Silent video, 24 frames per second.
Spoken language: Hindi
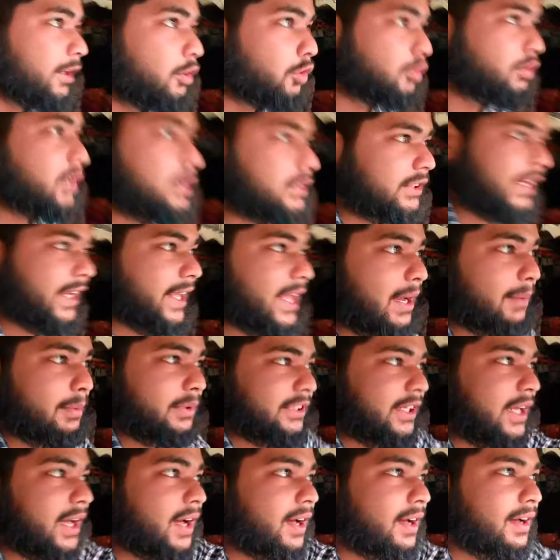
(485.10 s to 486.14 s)
सकता है क्या पता
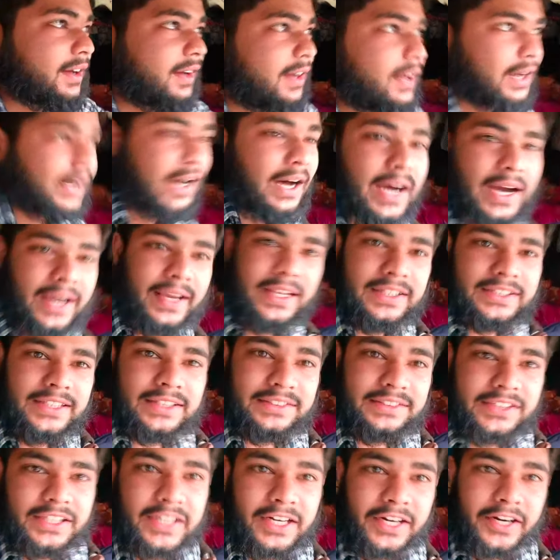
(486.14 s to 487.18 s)
आगे जैसे
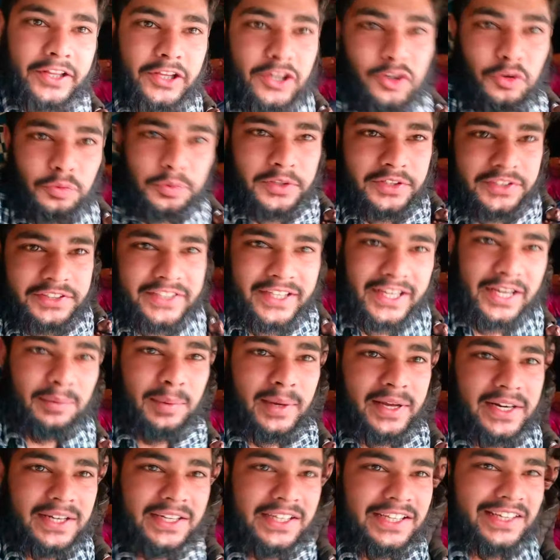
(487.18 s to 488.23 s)
खड़े हो फिर से हमारे
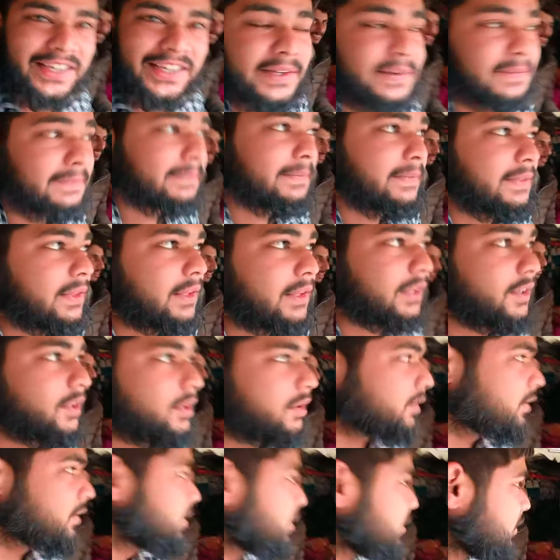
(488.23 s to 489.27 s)
लिए हमारा
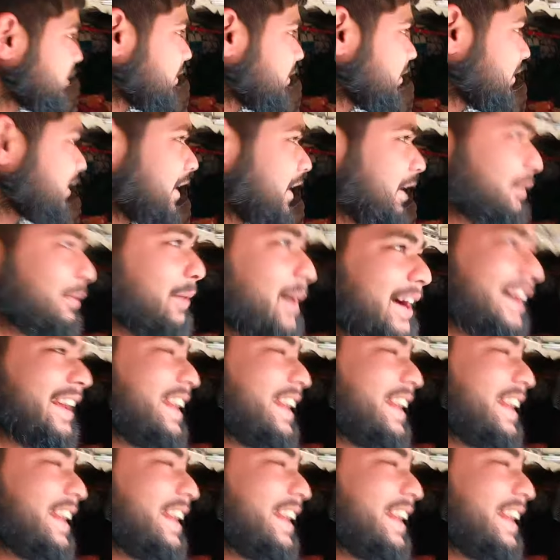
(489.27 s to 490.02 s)
हमारा